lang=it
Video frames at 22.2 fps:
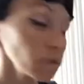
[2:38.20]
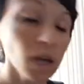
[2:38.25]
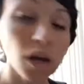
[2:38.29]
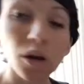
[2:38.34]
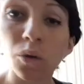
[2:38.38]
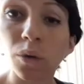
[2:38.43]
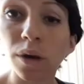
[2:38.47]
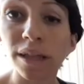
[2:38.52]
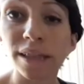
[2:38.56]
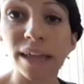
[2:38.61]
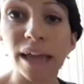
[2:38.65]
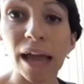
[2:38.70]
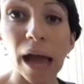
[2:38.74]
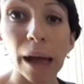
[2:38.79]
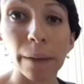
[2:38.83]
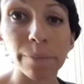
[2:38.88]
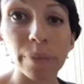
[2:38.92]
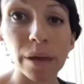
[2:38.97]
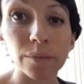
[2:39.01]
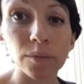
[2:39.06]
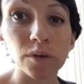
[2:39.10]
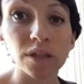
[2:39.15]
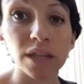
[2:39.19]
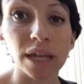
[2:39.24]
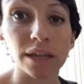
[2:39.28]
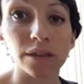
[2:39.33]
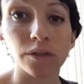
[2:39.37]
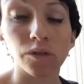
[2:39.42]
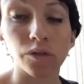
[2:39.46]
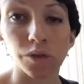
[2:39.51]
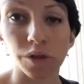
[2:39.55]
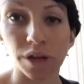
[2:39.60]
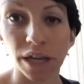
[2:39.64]
quindi abbiamo
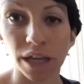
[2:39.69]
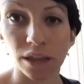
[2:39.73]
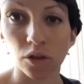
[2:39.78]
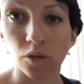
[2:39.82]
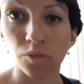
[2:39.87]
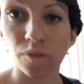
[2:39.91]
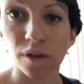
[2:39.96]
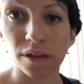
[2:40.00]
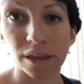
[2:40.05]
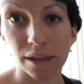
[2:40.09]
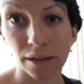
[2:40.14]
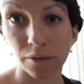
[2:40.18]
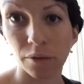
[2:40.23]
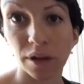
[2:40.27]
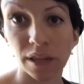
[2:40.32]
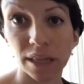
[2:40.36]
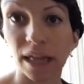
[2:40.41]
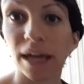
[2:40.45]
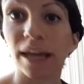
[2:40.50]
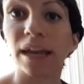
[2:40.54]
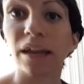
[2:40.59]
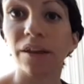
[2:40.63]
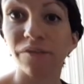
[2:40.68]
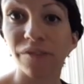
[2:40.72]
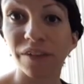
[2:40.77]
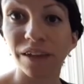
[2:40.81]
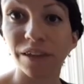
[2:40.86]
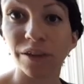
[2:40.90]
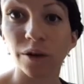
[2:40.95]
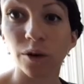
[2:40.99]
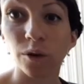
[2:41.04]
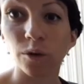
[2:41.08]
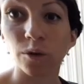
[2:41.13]
detto che dovete guardare il
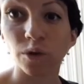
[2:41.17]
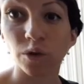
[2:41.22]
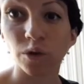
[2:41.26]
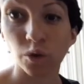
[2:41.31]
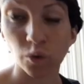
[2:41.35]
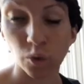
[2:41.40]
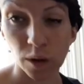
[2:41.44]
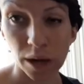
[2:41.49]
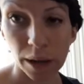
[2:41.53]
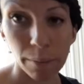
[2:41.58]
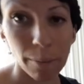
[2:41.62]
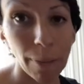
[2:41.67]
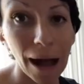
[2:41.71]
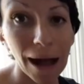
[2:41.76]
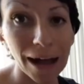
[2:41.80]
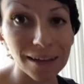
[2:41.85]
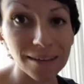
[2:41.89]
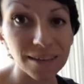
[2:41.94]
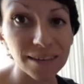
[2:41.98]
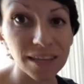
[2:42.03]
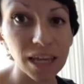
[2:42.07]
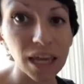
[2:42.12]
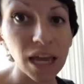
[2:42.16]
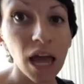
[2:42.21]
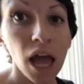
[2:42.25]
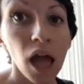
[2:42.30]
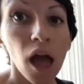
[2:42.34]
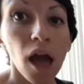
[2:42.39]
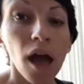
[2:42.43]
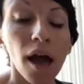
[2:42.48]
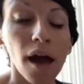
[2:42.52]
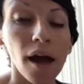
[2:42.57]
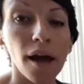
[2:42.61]
video sulle basi
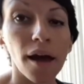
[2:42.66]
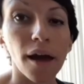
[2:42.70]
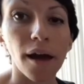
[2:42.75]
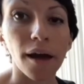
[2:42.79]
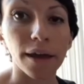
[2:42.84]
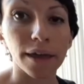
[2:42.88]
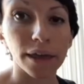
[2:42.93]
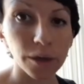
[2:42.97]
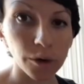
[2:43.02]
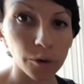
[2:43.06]
eh,